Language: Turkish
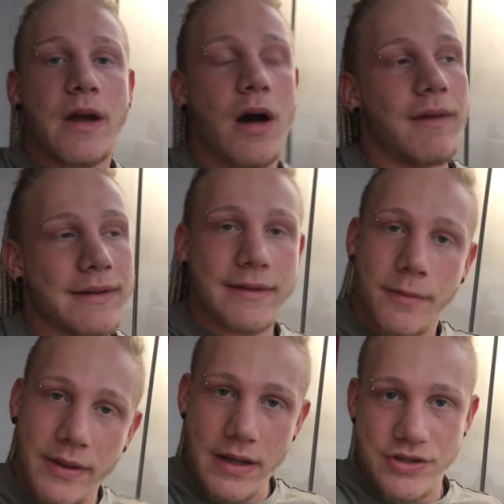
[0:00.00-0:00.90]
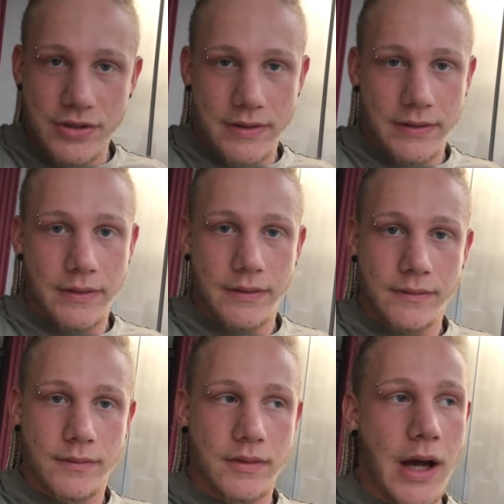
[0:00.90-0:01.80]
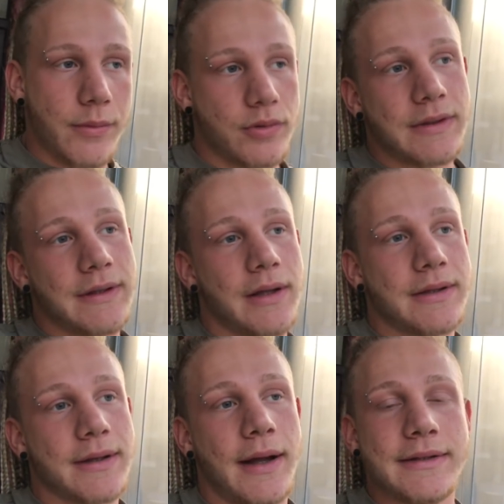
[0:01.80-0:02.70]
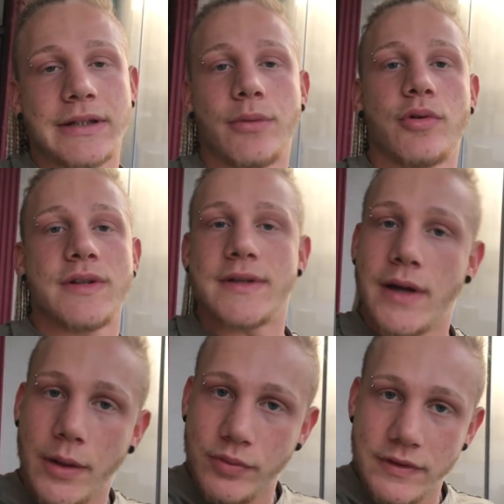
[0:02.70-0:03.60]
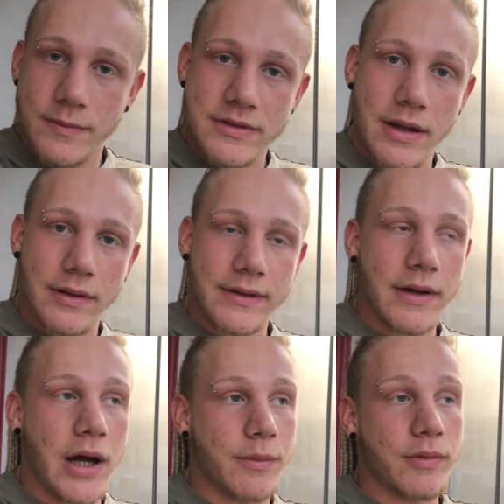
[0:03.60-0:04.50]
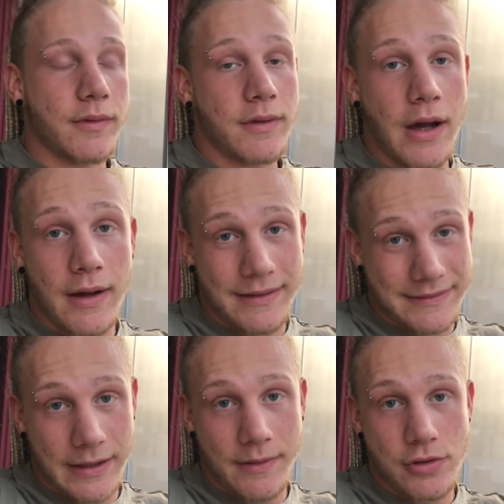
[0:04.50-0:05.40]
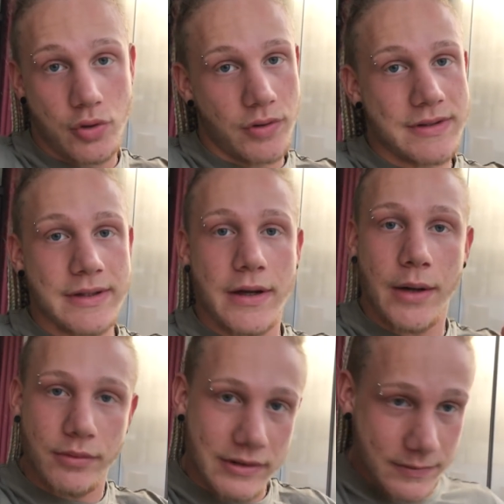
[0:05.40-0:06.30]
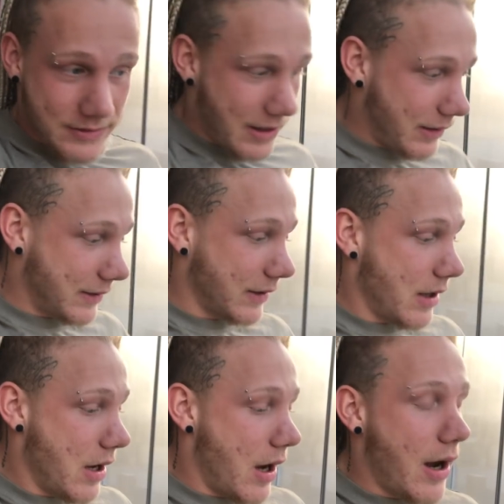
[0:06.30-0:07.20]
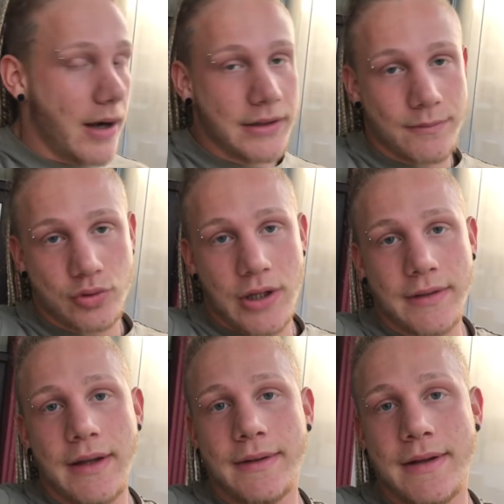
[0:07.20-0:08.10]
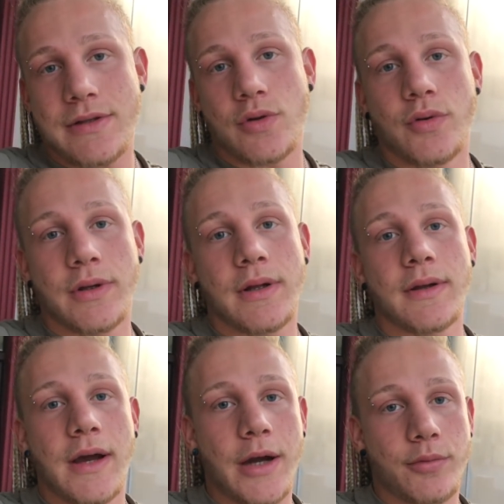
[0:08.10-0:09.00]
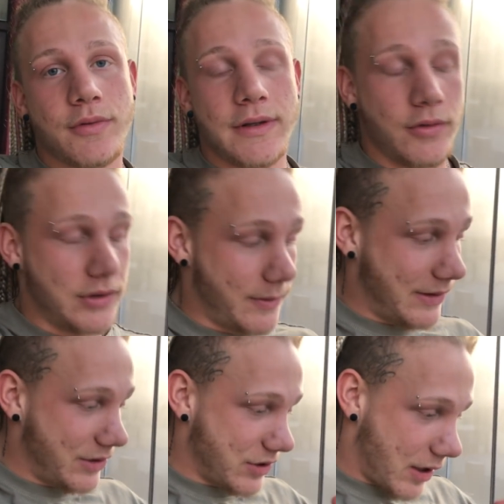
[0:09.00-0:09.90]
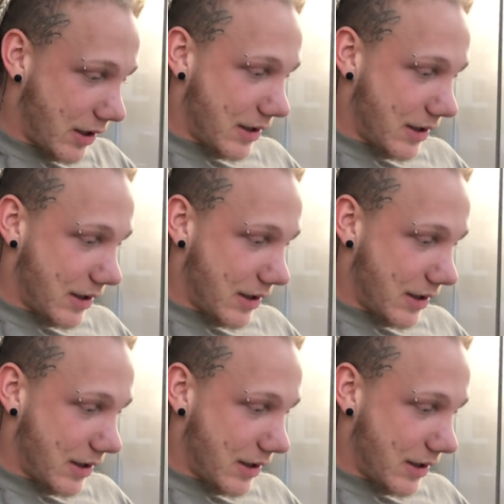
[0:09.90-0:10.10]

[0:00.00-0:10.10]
kahvaltıda birazcık karbonat aldık antrenman öncesi. Karbonatımızı aldık antrenman sonrası karbonatımızı aldık. Artık bu saatlerden sonra karbonat olabildiğince